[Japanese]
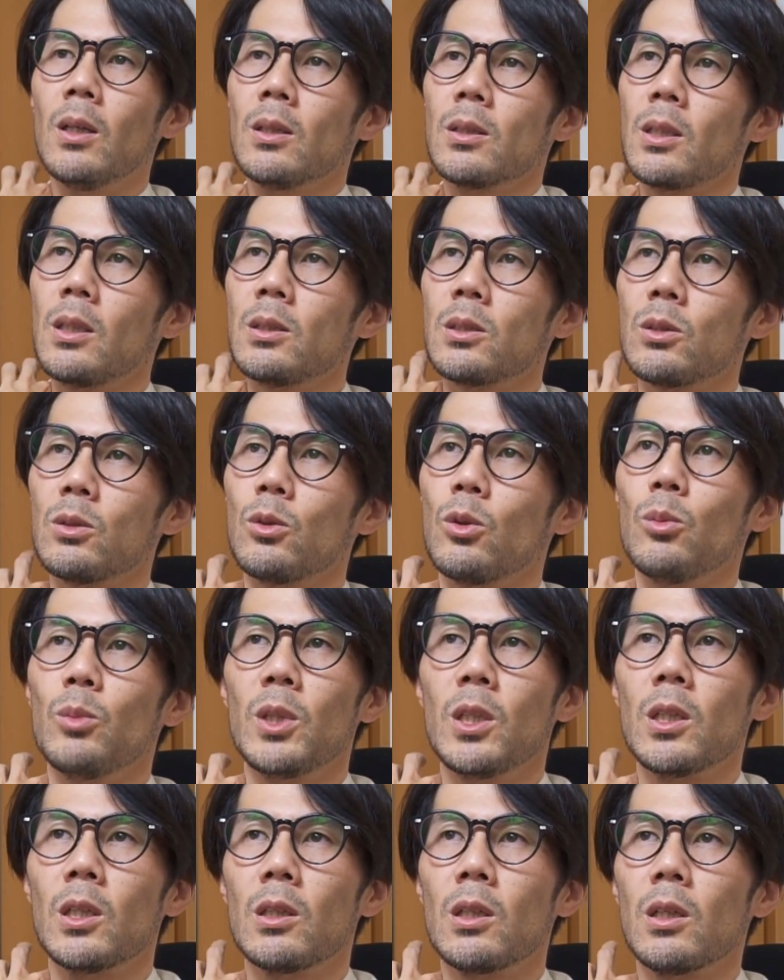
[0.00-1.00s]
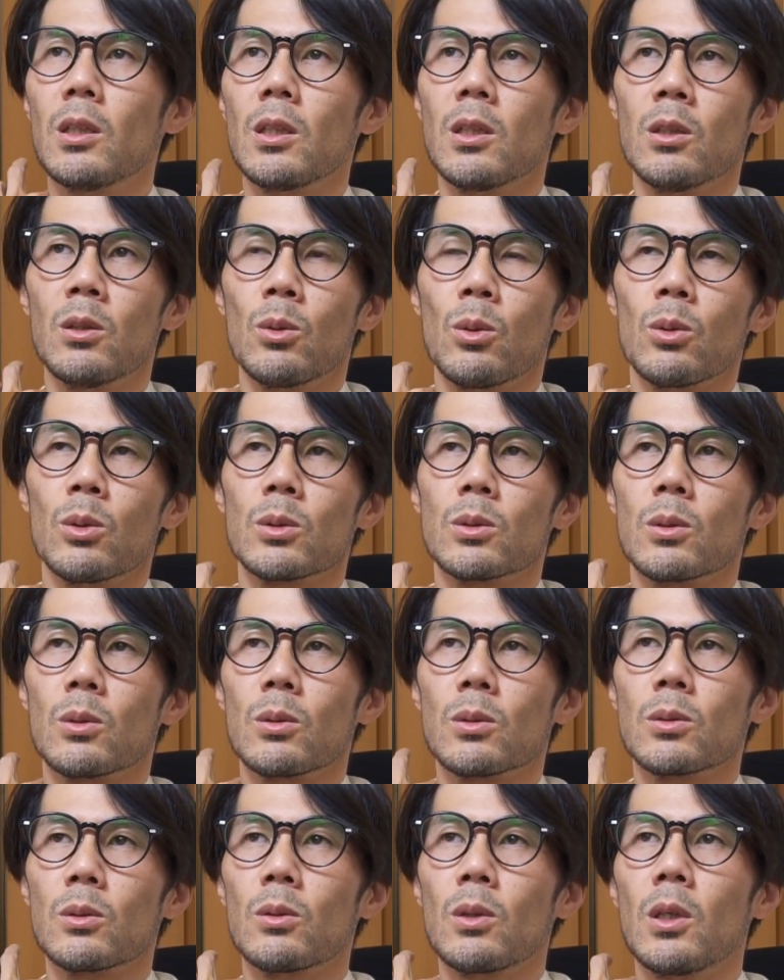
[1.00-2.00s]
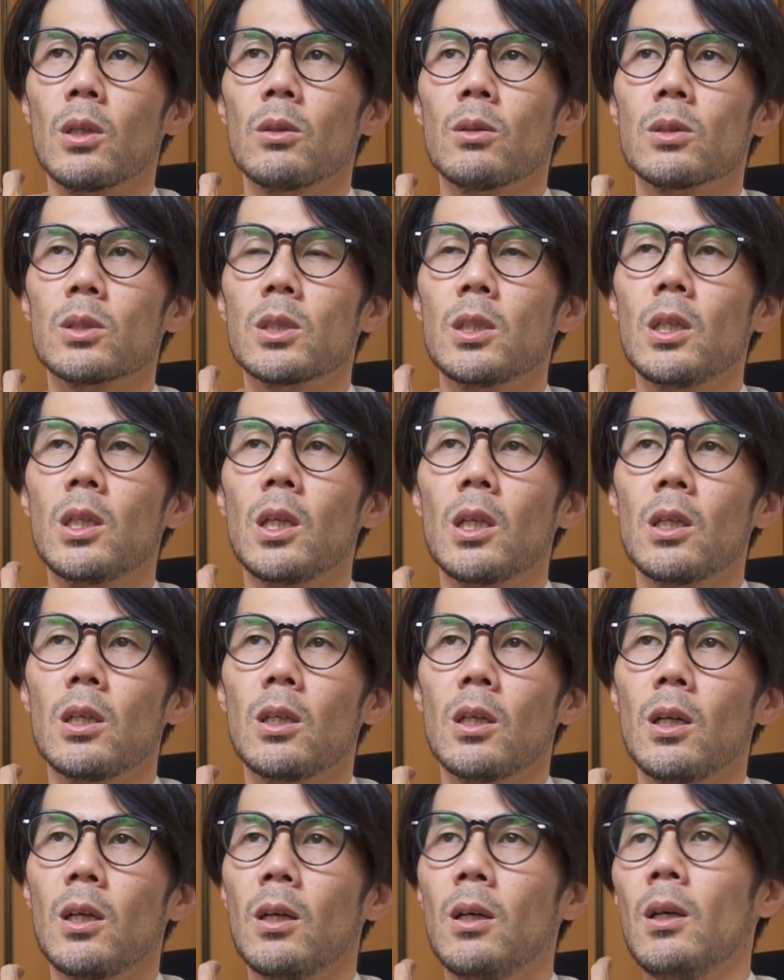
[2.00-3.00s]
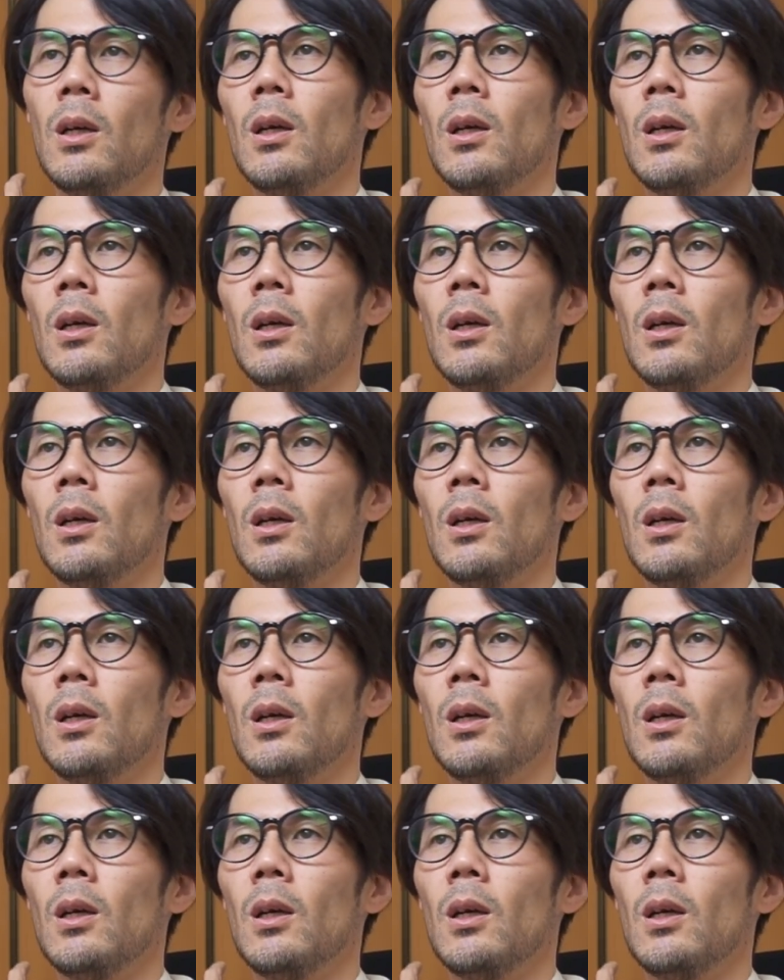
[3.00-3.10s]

35mm で丁寧に撮ろうとすると、その辺の心理的な